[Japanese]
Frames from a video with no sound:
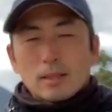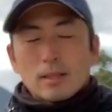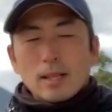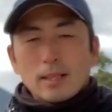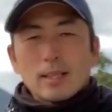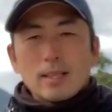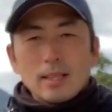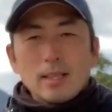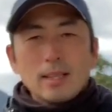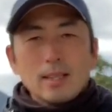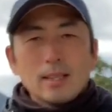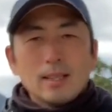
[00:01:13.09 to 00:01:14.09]
徹底的
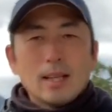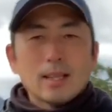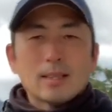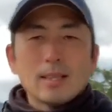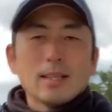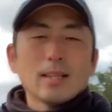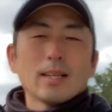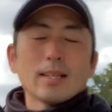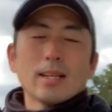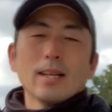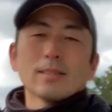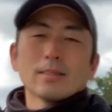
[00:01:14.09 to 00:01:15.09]
にやっていただ
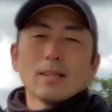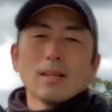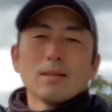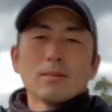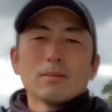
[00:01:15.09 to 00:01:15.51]
きたいですね。